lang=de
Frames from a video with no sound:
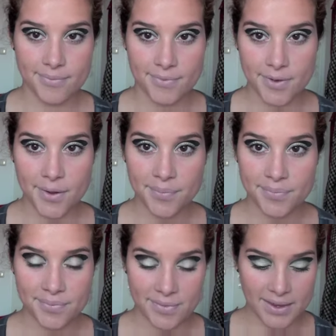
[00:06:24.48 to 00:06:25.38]
So,
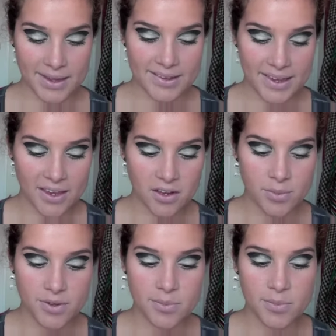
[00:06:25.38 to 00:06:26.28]
und jetzt gehe ich
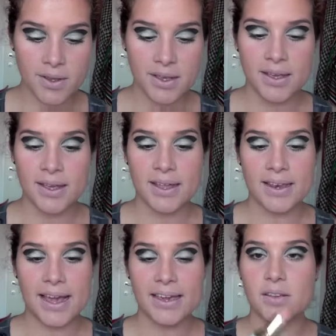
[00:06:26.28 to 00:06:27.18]
noch mit so einem
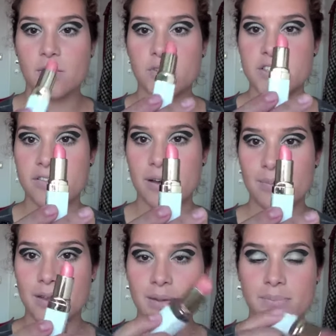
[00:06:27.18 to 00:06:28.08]
leicht
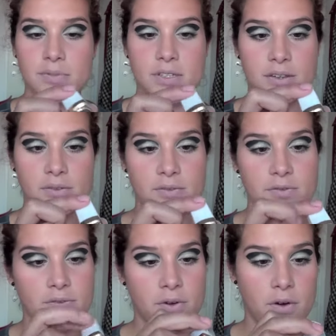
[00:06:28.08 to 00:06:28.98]
rosafarbenen Lippenstift
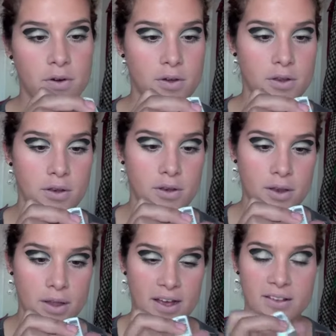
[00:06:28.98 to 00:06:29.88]

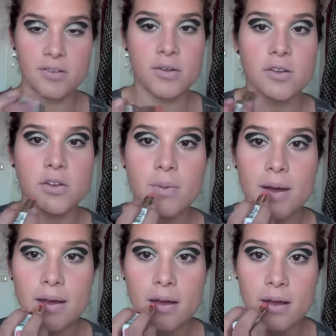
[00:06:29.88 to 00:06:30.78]
von Astor drüber.